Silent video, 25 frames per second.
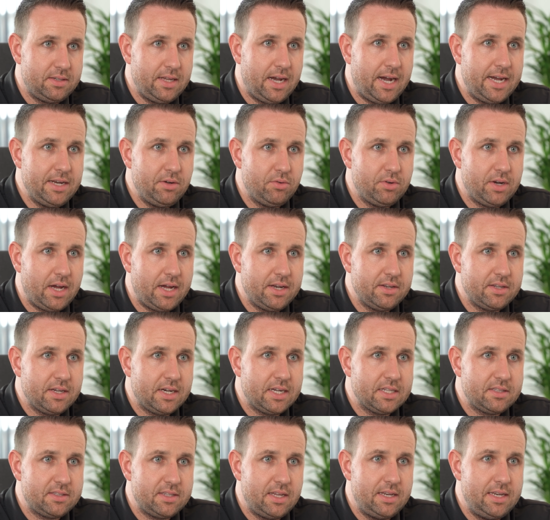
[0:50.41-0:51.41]
Der ein oder andere
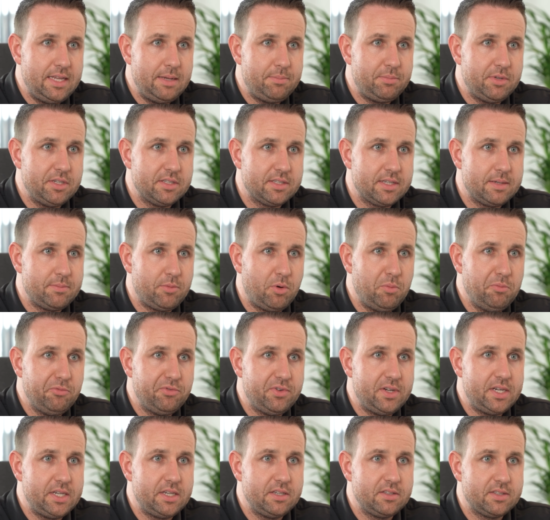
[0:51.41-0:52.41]
hat es erlebt in seinem
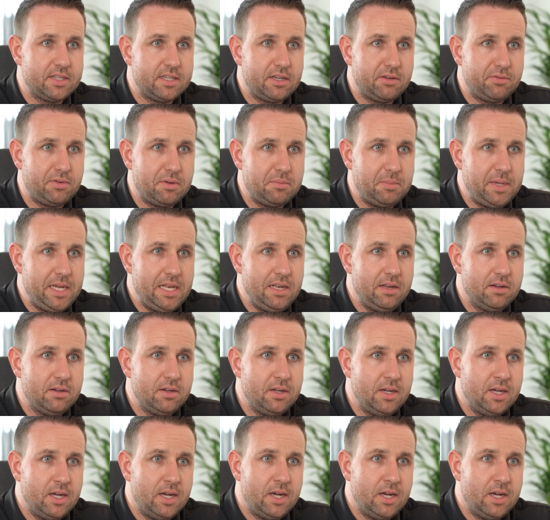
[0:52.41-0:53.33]
Umfeld, in seiner Familie